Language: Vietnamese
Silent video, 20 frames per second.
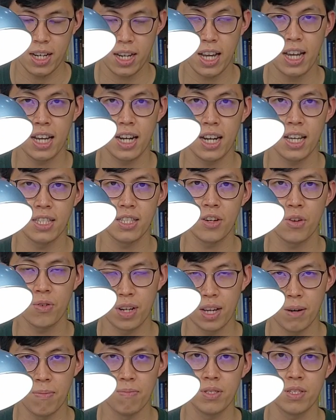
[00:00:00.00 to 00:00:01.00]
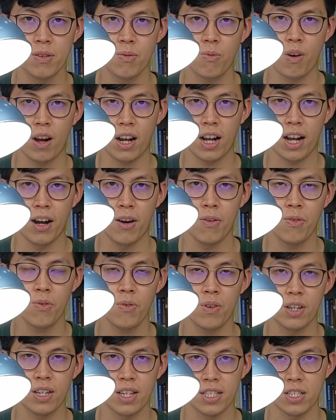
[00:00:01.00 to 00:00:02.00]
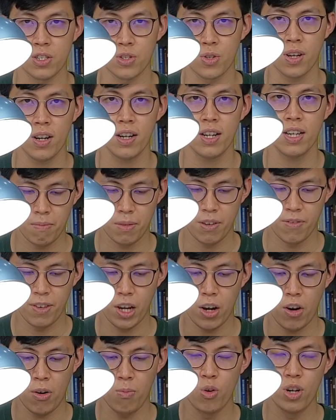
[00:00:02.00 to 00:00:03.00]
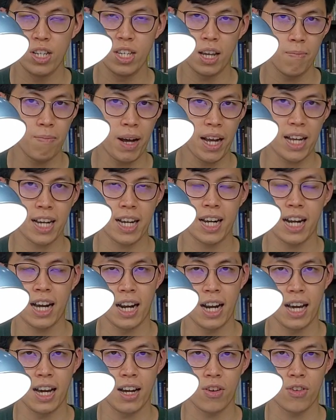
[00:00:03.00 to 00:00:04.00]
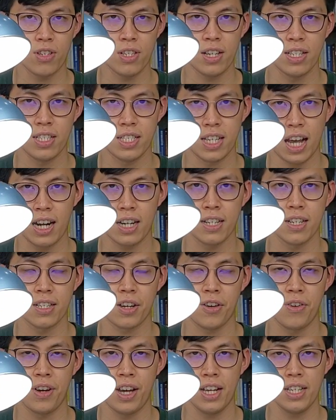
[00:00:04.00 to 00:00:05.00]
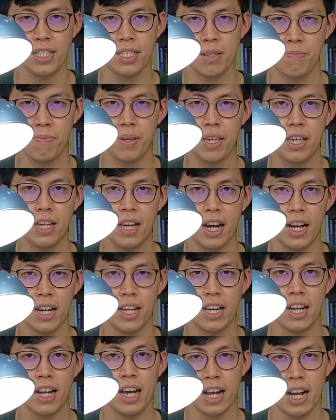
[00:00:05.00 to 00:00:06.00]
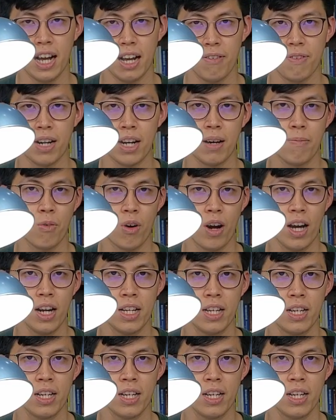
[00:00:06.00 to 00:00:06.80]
Đây là tiêu điểm trong quảng cáo của nhà sản xuất bởi vì họ muốn nhấn mạnh cái khả năng có thể sạc được theo hệ SCP đến 22,5W.